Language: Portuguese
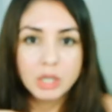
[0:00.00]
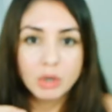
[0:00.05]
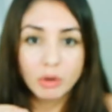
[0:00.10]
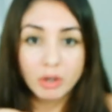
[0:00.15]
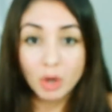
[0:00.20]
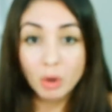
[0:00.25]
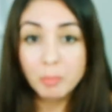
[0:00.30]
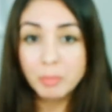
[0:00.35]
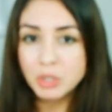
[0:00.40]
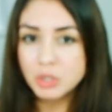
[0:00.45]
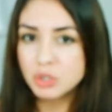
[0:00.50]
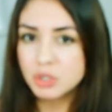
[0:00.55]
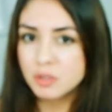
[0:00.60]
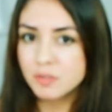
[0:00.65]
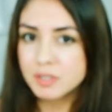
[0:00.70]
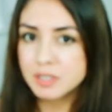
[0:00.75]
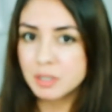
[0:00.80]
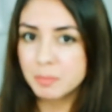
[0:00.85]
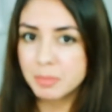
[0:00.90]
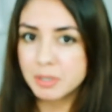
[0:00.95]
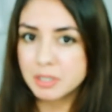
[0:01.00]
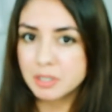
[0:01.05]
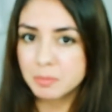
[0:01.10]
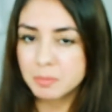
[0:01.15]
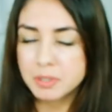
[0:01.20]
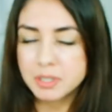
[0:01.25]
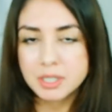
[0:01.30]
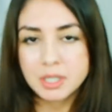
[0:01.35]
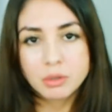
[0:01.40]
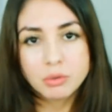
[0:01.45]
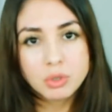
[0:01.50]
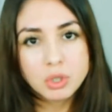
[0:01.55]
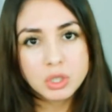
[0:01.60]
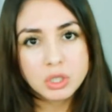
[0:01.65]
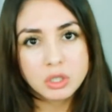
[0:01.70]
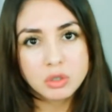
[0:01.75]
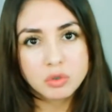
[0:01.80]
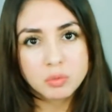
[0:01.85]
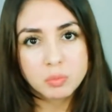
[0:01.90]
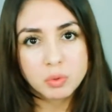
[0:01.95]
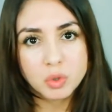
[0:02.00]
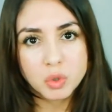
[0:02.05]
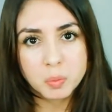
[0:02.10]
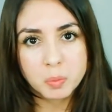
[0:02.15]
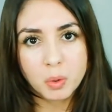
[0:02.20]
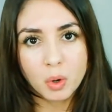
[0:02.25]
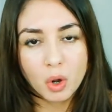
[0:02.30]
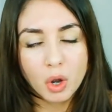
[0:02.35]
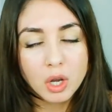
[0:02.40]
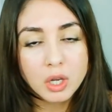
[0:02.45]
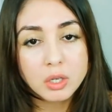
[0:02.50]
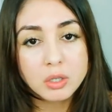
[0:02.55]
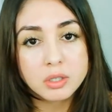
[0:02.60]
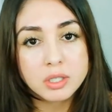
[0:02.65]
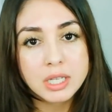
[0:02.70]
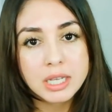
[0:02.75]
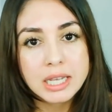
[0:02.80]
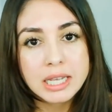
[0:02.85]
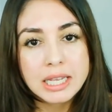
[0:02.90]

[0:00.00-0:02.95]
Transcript: Eu realmente tive essa percepção de que os meus poros,